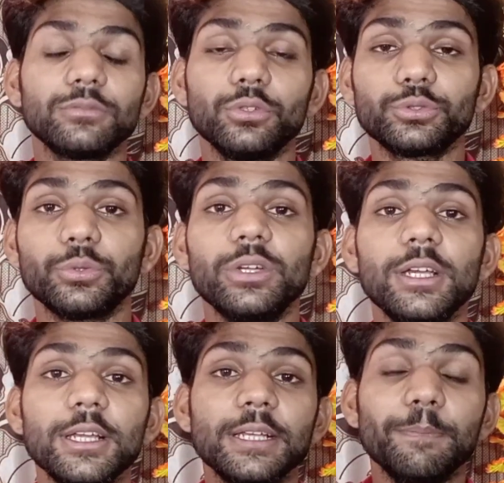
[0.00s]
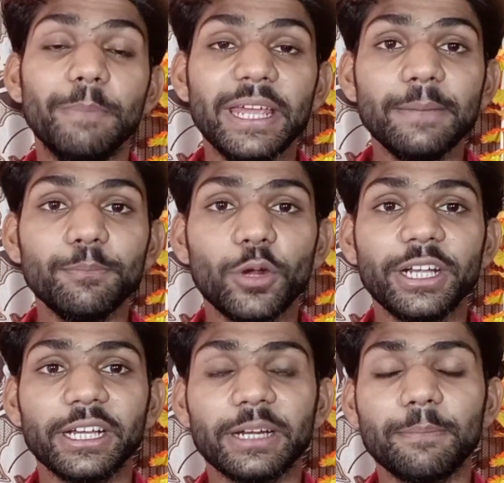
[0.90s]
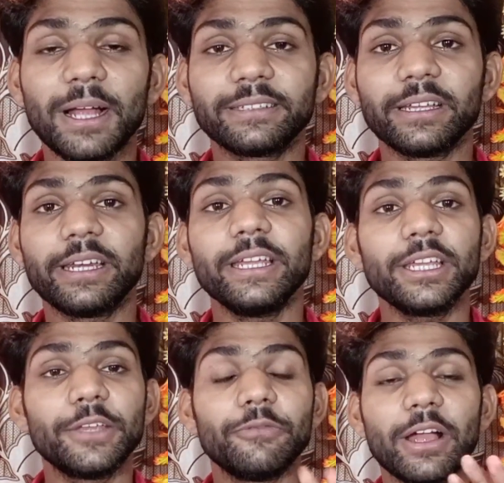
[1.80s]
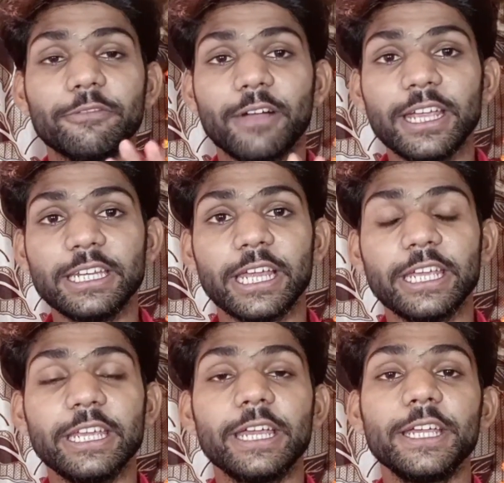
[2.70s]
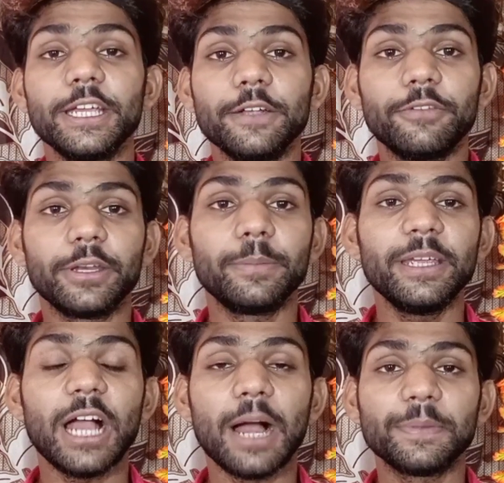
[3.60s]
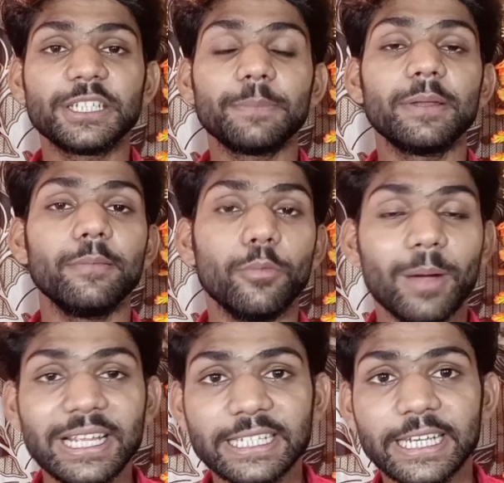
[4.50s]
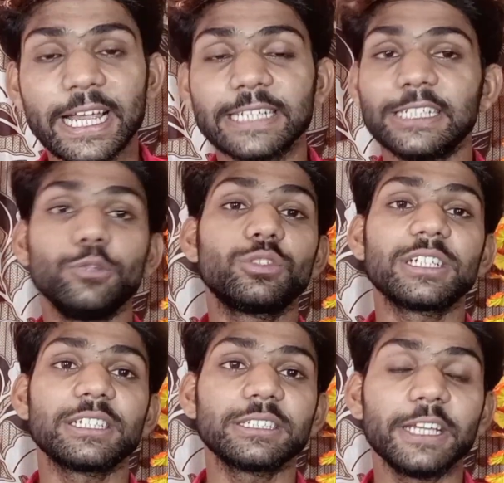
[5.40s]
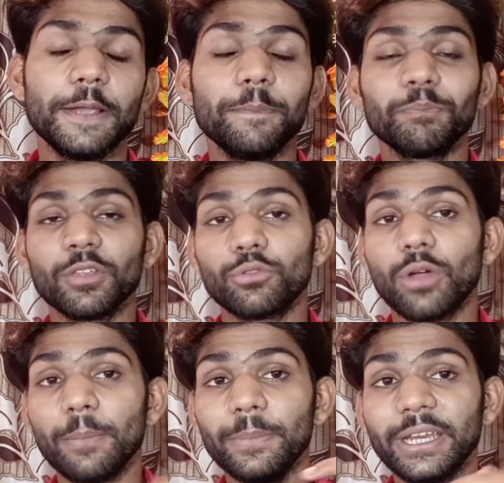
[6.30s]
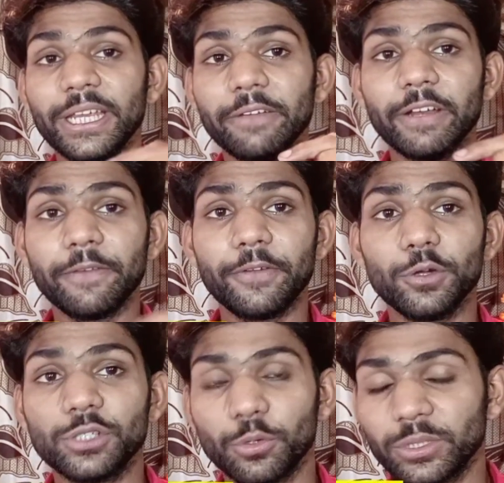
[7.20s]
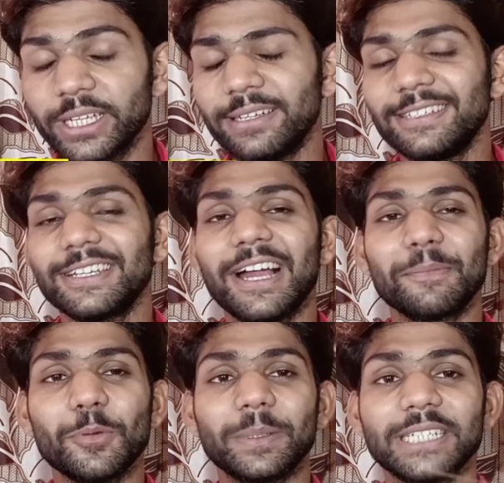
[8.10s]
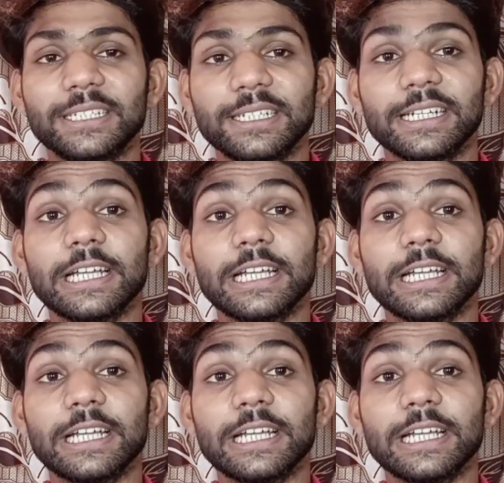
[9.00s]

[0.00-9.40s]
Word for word: दोस्तों मेन पॉइंट अगर हम बात कर लें कि वाईफाई नहीं है फिर भी आप इसे अपने मोबाइल से कैसे यूज कर सकते हैं तो आप मेरी ये वाली वीडियो ज़रूर देख लीजिएगा आपको पता चल